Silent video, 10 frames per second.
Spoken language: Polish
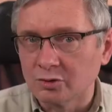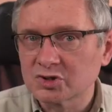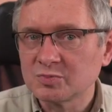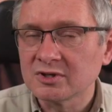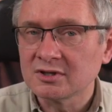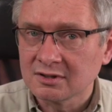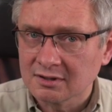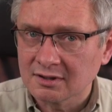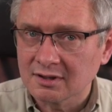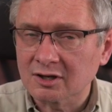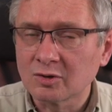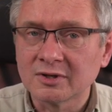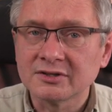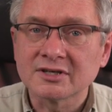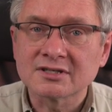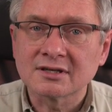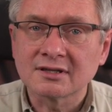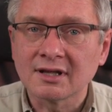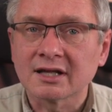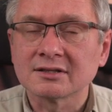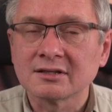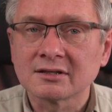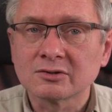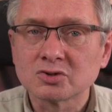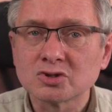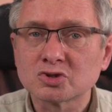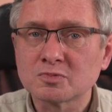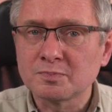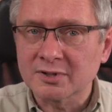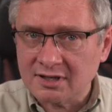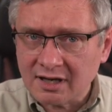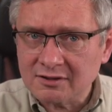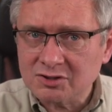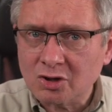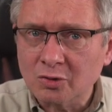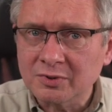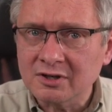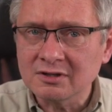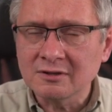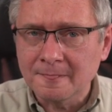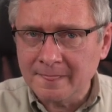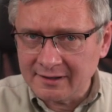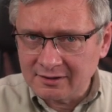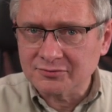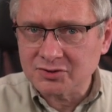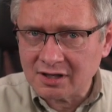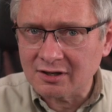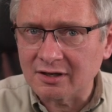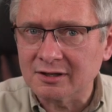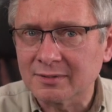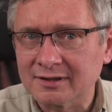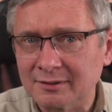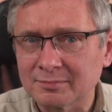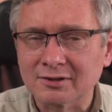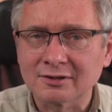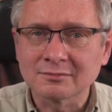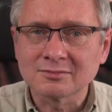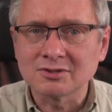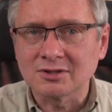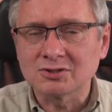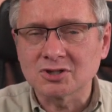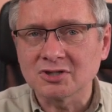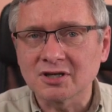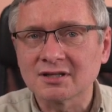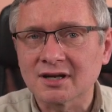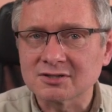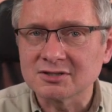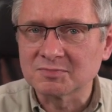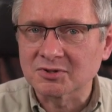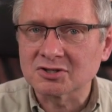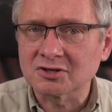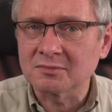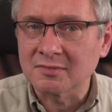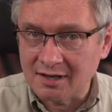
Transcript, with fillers: Ósmy argument jest dla tych, którzy już prawie że kupili najnowszego iPada Pro, czyli tej trzeciej generacji z procesorem